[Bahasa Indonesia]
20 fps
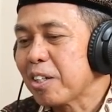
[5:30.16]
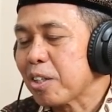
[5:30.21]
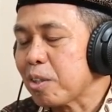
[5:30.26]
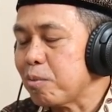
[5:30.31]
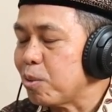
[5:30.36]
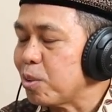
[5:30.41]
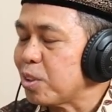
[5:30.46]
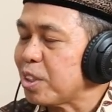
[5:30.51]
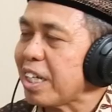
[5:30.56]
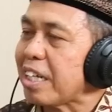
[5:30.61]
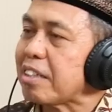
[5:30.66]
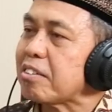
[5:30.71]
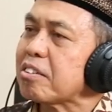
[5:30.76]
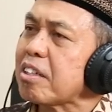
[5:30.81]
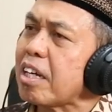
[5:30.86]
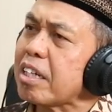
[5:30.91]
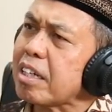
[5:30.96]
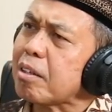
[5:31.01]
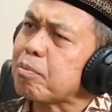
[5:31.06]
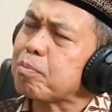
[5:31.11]
kemudian
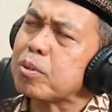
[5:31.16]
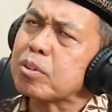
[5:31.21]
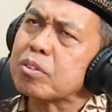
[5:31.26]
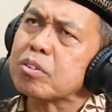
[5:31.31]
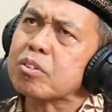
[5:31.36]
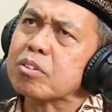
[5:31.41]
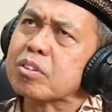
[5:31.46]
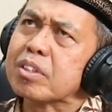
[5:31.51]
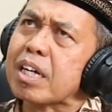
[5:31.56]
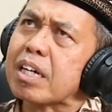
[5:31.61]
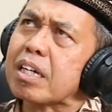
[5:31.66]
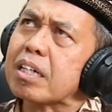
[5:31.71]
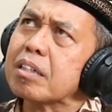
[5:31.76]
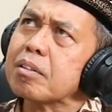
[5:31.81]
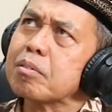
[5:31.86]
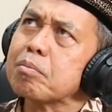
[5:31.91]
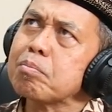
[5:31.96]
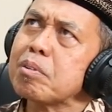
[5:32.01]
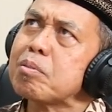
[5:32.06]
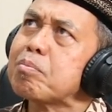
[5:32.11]
saya pun juga
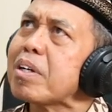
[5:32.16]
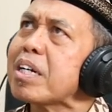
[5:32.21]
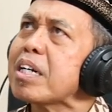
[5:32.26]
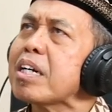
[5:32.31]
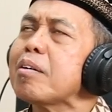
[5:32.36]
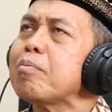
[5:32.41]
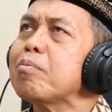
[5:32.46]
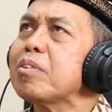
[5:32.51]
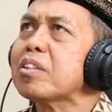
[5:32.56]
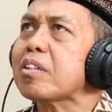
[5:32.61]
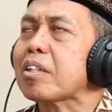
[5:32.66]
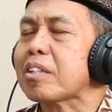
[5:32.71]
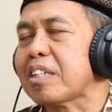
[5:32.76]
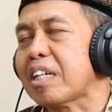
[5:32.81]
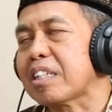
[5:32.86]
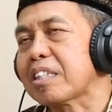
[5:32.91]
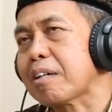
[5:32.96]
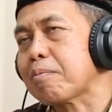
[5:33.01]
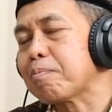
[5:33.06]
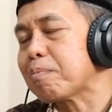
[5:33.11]
memahami
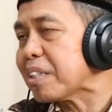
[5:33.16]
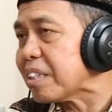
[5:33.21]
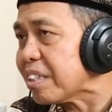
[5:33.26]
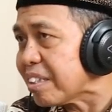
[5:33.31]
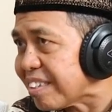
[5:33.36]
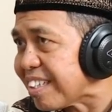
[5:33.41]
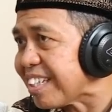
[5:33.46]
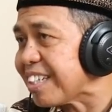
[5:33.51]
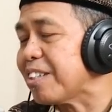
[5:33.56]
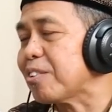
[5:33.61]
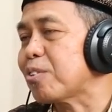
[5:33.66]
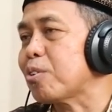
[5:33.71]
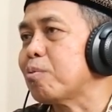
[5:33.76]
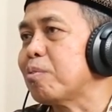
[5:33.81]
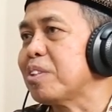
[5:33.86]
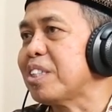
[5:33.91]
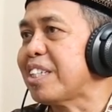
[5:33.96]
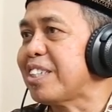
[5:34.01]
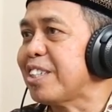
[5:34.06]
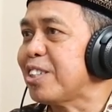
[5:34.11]
ternyata penting itu
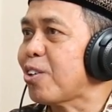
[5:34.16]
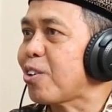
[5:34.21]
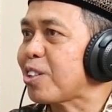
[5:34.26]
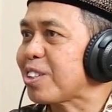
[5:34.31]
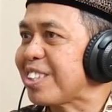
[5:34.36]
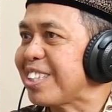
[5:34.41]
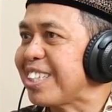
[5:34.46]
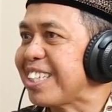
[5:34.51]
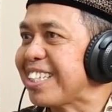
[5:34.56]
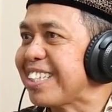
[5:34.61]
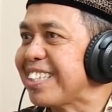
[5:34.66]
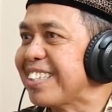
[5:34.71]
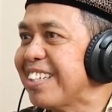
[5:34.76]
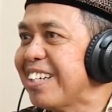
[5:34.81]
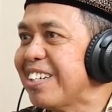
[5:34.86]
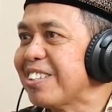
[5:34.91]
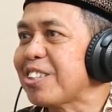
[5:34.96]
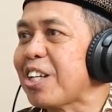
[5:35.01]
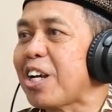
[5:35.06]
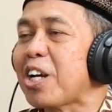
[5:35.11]
menjadi dokter.
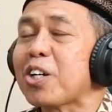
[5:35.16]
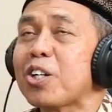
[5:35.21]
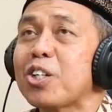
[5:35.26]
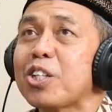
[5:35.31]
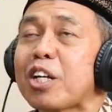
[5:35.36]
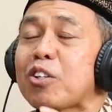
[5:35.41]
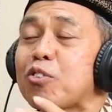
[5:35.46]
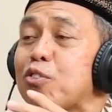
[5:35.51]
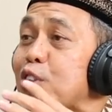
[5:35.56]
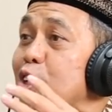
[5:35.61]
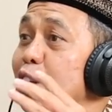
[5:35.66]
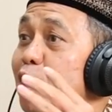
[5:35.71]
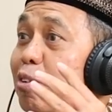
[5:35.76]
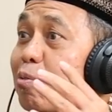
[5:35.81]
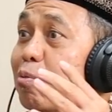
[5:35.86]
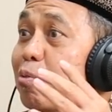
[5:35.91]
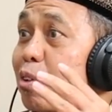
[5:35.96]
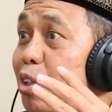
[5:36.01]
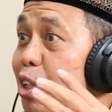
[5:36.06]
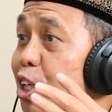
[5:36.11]
Ih. Saya ngelihat
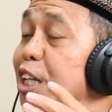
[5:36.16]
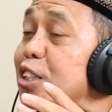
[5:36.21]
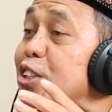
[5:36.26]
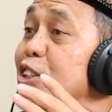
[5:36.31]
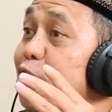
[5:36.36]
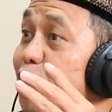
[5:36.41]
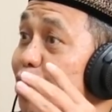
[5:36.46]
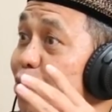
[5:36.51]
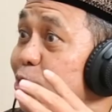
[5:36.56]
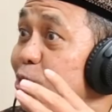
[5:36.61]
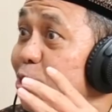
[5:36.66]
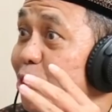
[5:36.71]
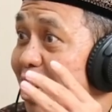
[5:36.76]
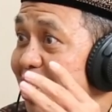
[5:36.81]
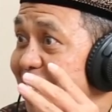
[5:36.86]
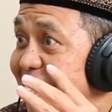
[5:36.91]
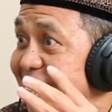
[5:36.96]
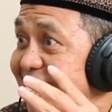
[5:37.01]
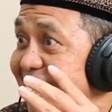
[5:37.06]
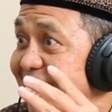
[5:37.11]
film Rescue
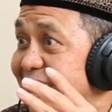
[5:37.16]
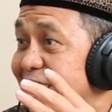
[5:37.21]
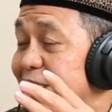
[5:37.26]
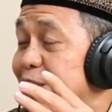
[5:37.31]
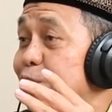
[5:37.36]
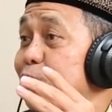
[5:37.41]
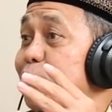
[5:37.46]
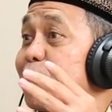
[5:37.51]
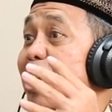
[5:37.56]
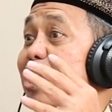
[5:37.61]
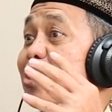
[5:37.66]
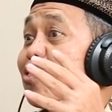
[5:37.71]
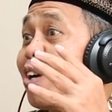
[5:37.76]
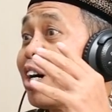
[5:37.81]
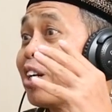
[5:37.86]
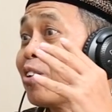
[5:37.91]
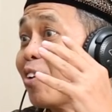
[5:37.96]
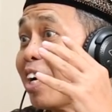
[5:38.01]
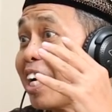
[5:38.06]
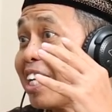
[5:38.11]
katanya, iya, Rescue iya.
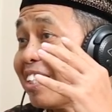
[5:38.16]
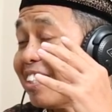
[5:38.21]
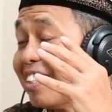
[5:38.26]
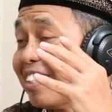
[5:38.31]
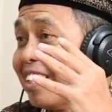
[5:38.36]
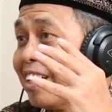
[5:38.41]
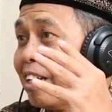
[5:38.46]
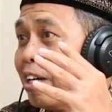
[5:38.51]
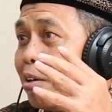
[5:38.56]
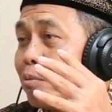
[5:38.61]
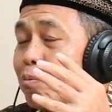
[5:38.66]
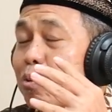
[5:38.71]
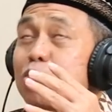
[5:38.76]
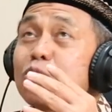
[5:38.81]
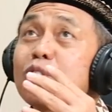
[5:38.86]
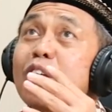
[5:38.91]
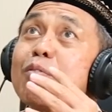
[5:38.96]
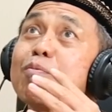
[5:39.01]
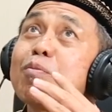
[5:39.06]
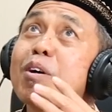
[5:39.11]
911, huh?
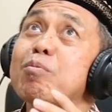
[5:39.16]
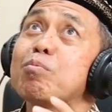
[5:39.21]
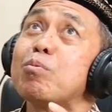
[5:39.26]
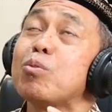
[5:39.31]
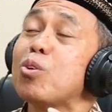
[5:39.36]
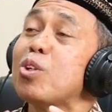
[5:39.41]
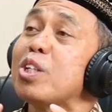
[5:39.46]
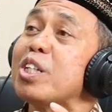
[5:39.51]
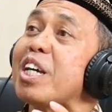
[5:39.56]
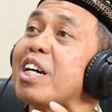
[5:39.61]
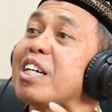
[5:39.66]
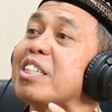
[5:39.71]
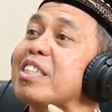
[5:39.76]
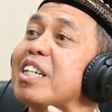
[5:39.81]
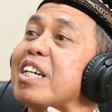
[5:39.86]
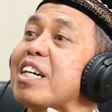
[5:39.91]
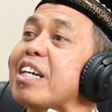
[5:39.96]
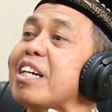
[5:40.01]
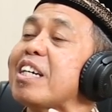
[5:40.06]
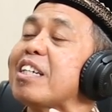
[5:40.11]
betapa
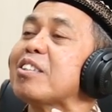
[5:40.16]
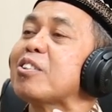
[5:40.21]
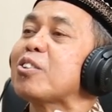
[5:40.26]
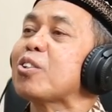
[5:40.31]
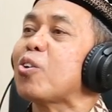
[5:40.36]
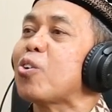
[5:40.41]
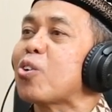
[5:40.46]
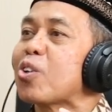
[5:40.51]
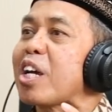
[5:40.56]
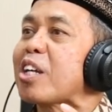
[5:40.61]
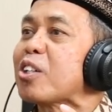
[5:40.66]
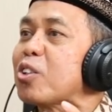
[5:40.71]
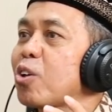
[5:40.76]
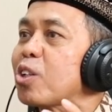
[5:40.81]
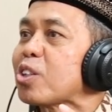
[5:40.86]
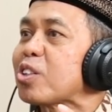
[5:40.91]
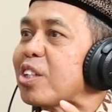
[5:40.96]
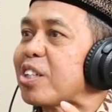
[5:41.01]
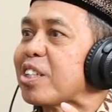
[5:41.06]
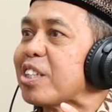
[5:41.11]
mulianya seorang
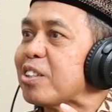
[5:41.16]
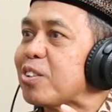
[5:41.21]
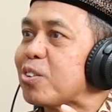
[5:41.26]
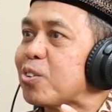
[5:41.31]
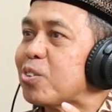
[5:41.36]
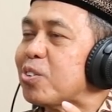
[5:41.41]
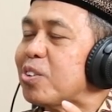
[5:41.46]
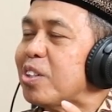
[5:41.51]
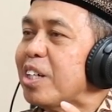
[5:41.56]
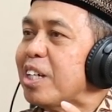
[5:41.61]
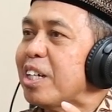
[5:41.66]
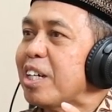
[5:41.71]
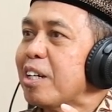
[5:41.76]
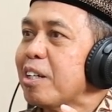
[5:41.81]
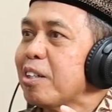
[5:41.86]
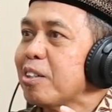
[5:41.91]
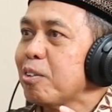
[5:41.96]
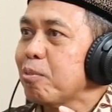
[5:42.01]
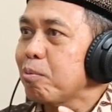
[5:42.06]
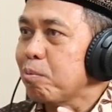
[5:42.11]
dokter itu. Iya.